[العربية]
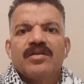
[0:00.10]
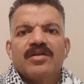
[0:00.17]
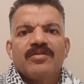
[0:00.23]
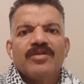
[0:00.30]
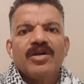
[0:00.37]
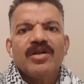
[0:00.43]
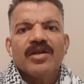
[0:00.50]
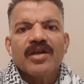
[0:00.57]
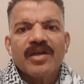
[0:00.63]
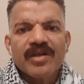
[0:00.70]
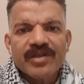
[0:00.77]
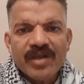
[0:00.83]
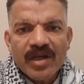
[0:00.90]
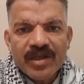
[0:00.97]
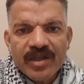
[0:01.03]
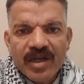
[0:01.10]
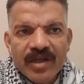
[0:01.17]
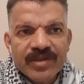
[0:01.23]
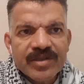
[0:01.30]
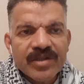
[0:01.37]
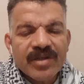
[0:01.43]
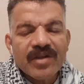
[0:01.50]
صباح الخير
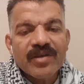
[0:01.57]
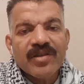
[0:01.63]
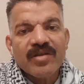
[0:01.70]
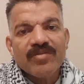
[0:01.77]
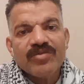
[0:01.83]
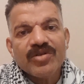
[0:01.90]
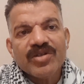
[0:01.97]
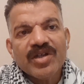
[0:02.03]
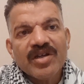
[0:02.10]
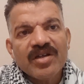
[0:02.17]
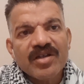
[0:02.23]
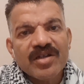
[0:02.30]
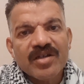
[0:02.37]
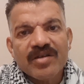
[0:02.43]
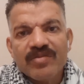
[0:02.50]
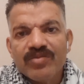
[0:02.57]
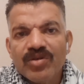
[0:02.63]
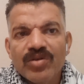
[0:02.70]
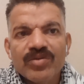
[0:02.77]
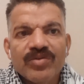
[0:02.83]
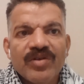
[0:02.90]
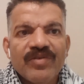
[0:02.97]
تحياتي رئيس المداخلة
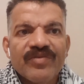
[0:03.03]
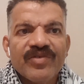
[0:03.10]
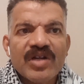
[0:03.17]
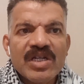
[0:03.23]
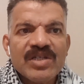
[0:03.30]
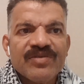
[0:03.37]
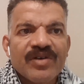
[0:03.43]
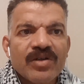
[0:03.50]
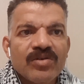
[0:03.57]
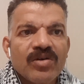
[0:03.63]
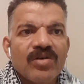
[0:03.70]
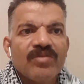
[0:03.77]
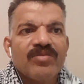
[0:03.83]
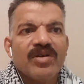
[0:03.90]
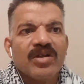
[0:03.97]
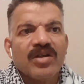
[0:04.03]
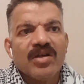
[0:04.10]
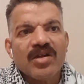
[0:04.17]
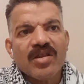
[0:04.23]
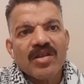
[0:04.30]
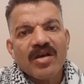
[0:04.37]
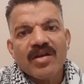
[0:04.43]
بعنوان فرانس فانون بين
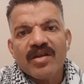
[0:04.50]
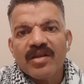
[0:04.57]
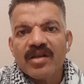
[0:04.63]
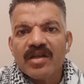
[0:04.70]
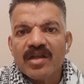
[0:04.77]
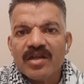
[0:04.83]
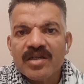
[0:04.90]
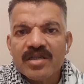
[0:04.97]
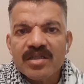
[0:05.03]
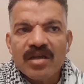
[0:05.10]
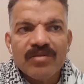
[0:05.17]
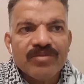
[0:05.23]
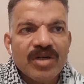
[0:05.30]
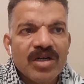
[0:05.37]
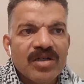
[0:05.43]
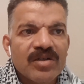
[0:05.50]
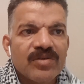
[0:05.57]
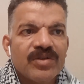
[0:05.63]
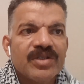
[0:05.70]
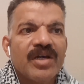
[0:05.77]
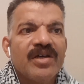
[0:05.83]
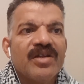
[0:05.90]
النضال ضد الاستعمار
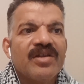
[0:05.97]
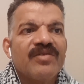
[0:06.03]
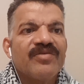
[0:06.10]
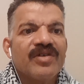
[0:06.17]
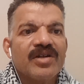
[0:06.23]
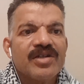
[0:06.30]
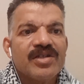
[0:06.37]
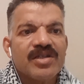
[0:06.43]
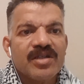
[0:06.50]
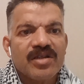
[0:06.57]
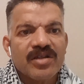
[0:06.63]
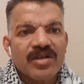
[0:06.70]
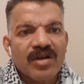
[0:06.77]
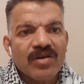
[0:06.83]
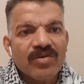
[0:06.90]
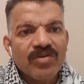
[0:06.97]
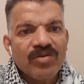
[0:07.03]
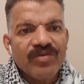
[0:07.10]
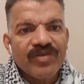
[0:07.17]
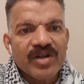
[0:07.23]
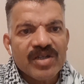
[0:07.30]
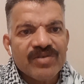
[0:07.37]
وتحرير فلسطين
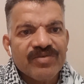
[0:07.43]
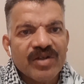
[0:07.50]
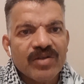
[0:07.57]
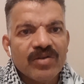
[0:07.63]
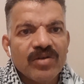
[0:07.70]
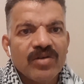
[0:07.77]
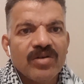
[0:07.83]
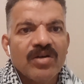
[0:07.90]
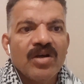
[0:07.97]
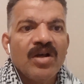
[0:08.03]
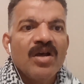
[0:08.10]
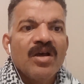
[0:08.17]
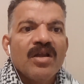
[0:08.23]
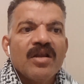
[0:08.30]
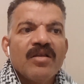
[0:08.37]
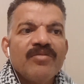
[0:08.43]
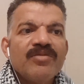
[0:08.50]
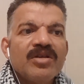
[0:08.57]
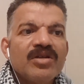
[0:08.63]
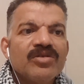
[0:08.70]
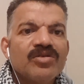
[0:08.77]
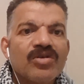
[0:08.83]
يقول فرانس فانون
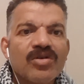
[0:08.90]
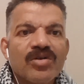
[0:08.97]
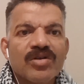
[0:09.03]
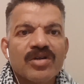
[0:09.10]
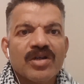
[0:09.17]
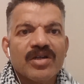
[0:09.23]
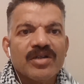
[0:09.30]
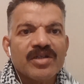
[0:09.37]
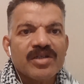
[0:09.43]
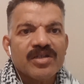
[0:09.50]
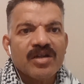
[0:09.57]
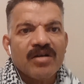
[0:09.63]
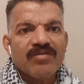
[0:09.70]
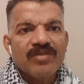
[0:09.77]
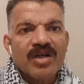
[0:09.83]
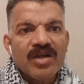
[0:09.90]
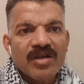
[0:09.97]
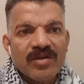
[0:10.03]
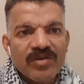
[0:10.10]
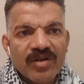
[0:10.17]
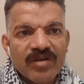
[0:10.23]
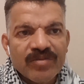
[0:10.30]
لم يتركنا
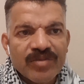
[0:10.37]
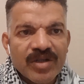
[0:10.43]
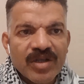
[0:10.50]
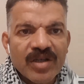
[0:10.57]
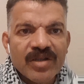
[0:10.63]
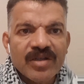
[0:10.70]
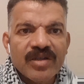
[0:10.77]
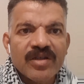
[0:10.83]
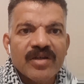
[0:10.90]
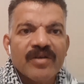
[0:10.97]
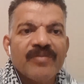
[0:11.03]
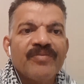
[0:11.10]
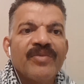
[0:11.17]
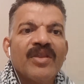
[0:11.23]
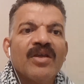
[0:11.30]
الاستعمار والإمبريالية